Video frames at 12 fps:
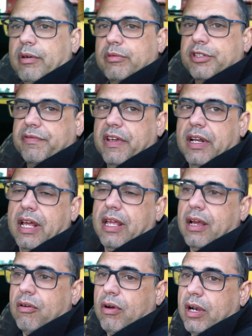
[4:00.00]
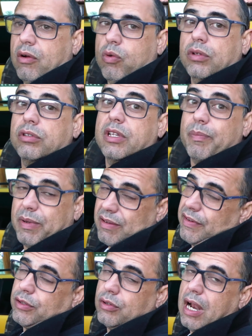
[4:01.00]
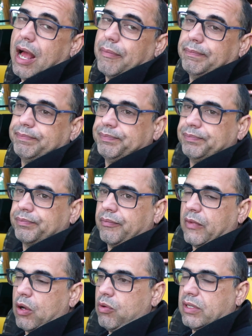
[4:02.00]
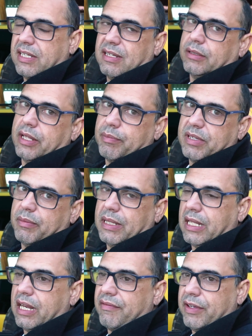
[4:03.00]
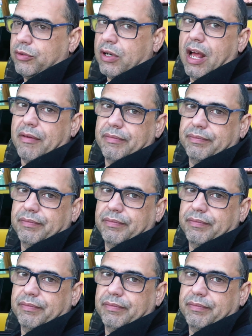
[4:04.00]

vamos ver aí agora quanto tempo ela vai durar quanto essa tempo essa bateria vai durar.